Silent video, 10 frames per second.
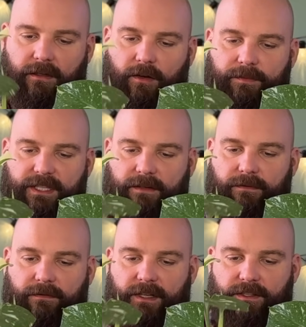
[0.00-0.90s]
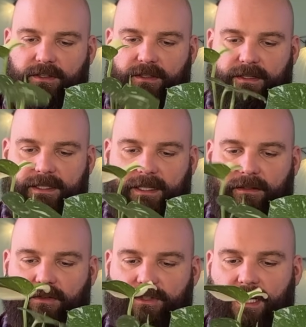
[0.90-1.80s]
obserwować
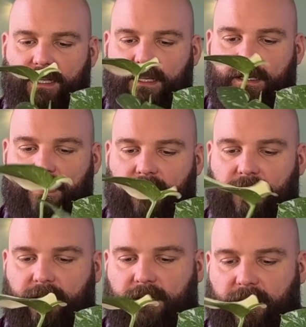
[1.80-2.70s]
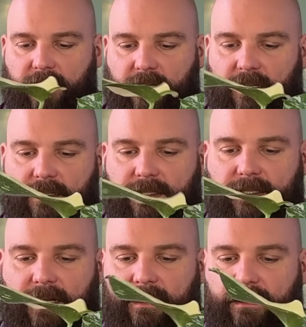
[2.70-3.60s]
stan korzeni i
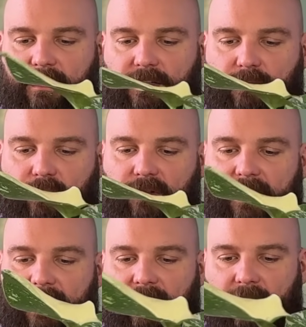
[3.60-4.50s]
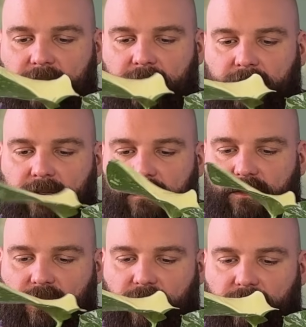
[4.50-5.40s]
stan też podlania,
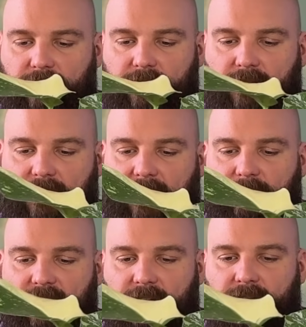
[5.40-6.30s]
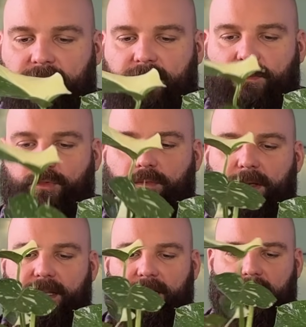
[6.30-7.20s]
co dla mnie pół
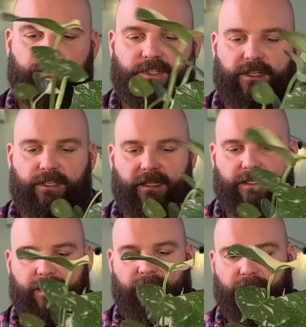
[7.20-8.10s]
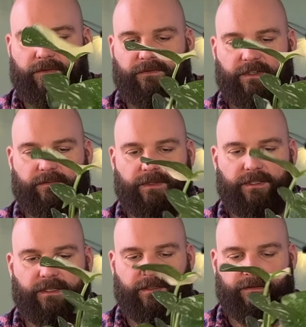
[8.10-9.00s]
biedy, ale myślę, że dla Sary również
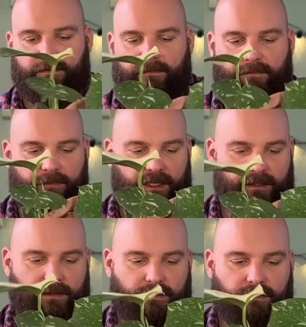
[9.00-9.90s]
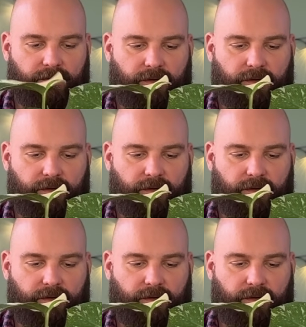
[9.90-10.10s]
będzie bardzo